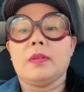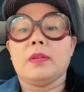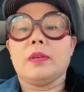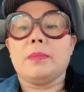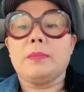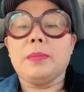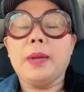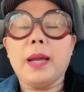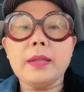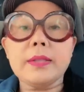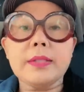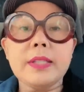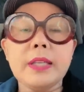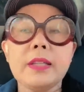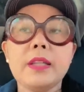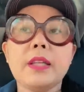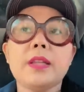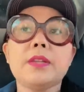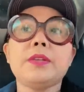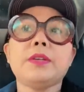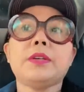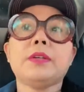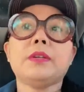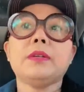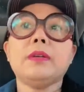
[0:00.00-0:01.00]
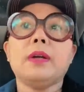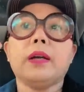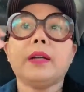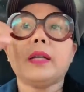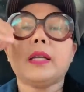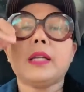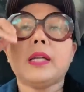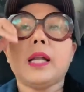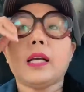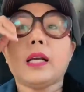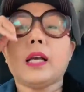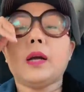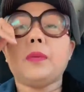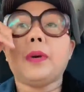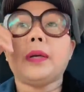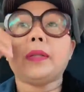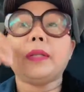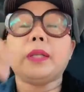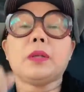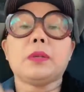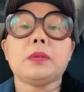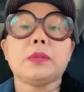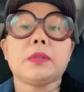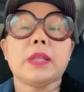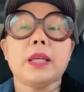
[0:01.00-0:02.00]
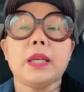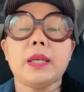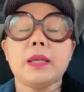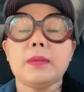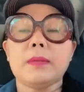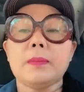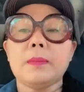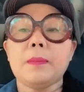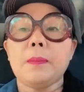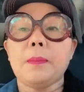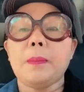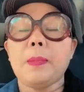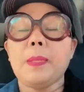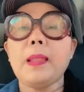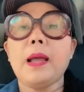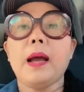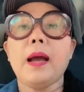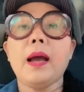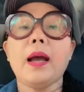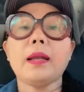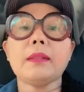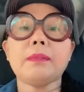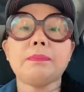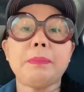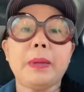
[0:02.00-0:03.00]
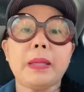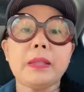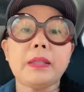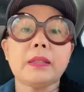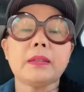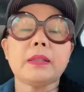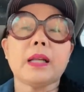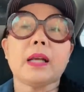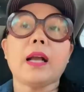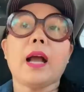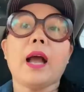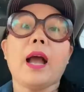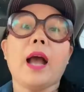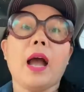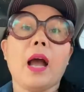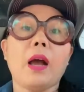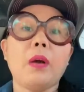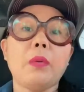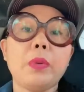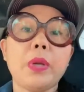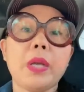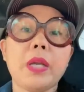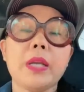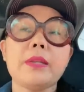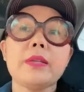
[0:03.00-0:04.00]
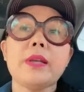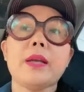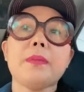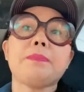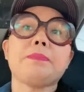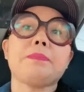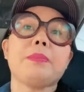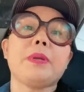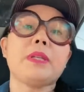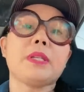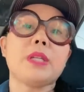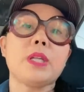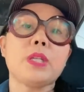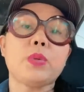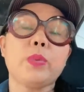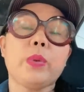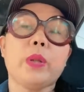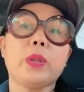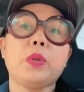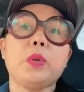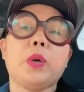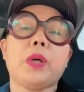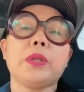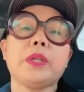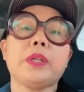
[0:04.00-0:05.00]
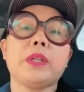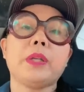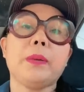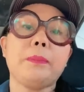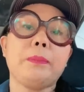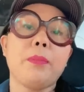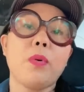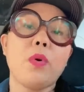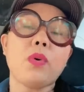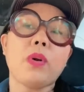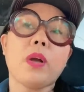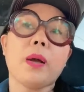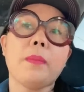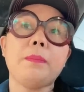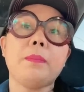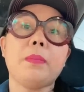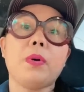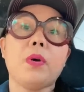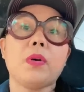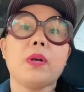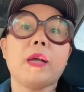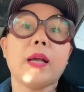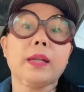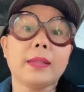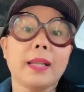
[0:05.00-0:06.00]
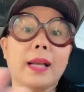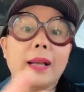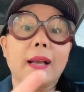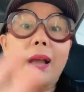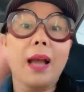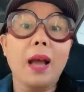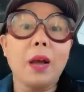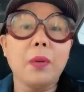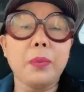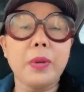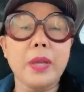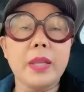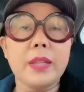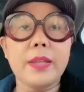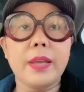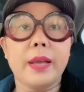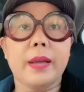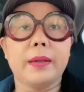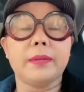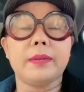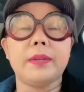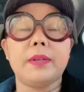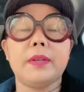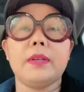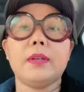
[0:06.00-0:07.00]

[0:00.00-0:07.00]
Imagine niyo ang ginagawa ni Kuting, lahat pati tagahawi niya, sisweldohan niya ng bonggam-bongga, tagahawi niya.